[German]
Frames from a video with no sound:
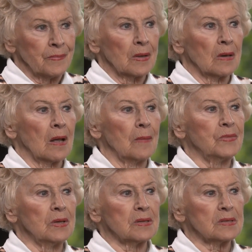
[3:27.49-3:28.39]
Dann
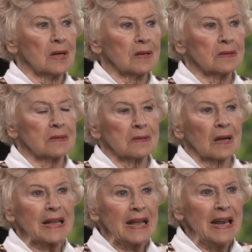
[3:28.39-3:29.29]
haben die gesagt, da
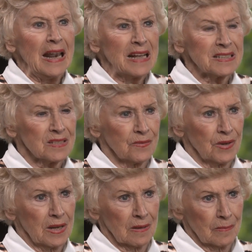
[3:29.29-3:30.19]
gehen
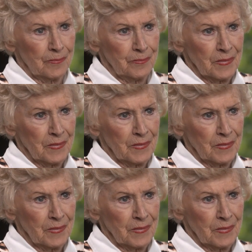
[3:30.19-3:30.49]
Lastwegen.